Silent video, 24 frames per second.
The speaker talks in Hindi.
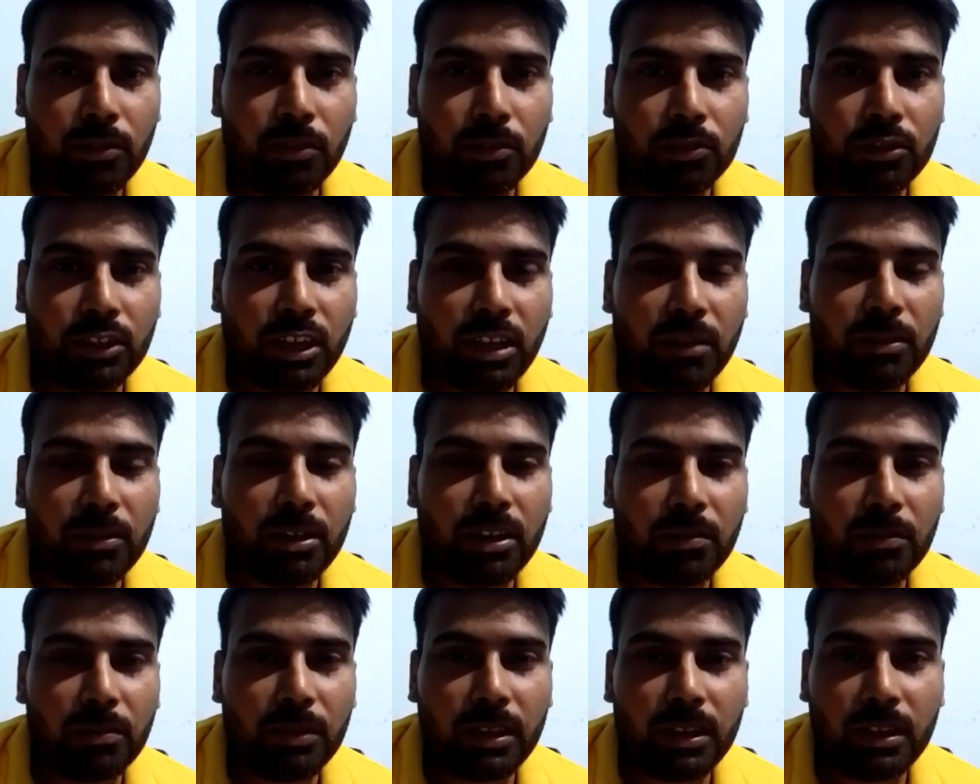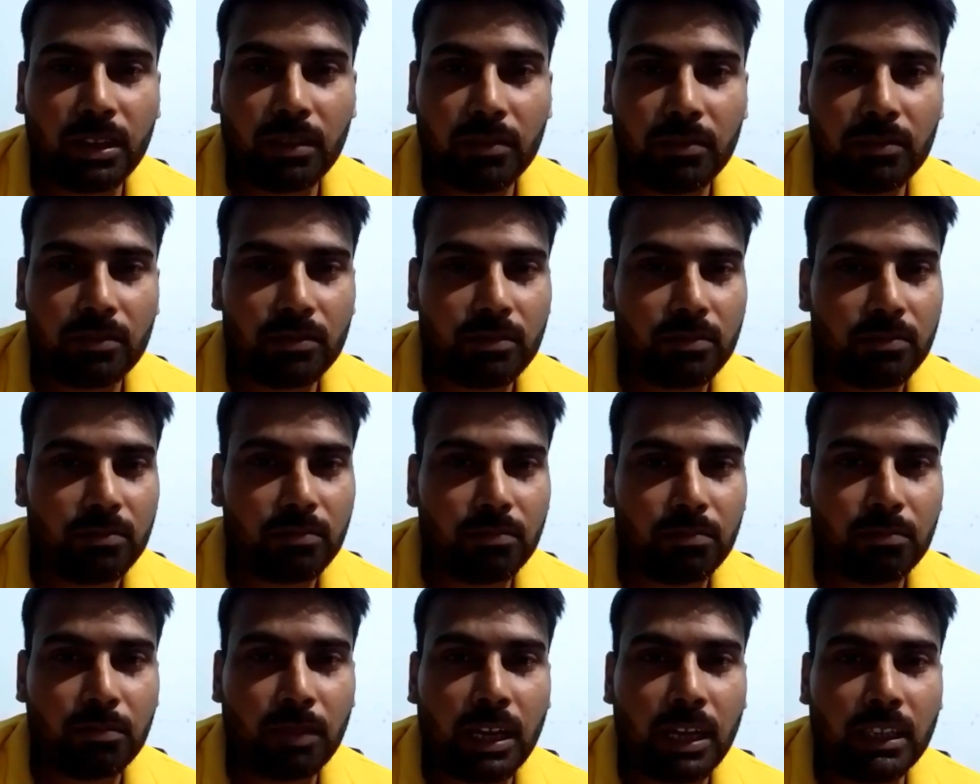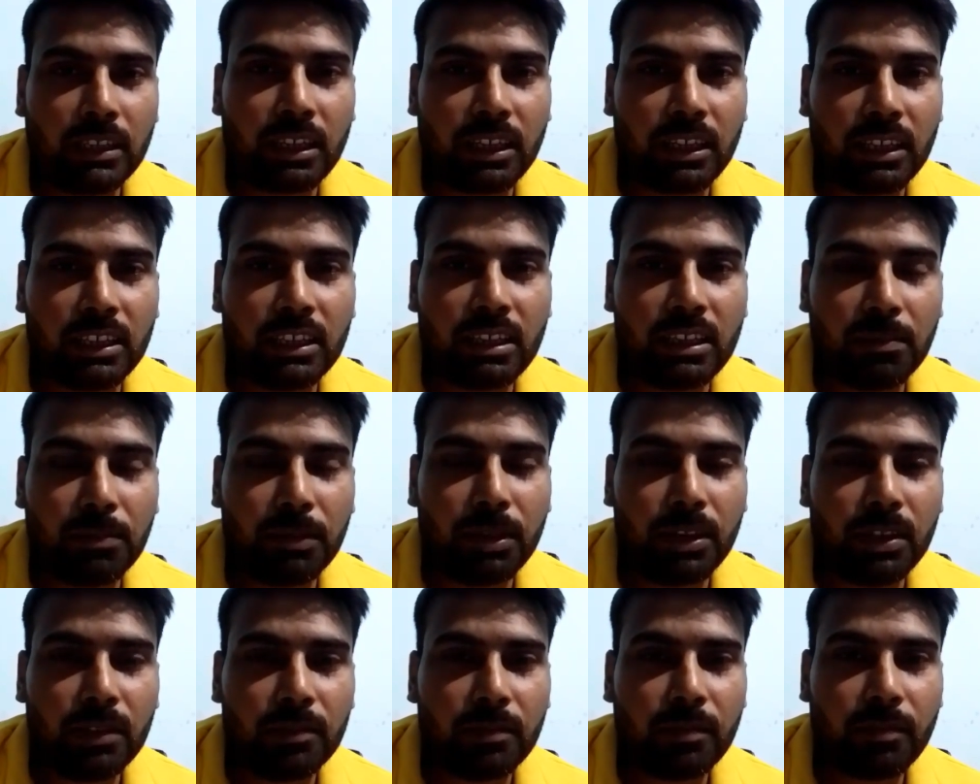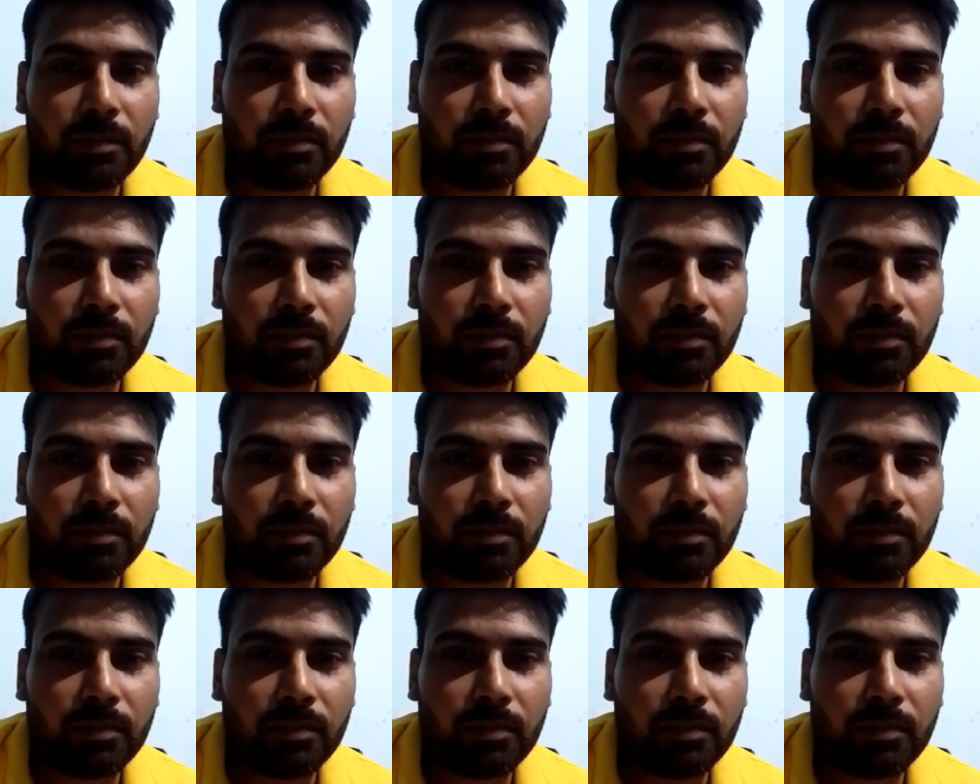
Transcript: दो चार मिनट में बात रख दी अपनी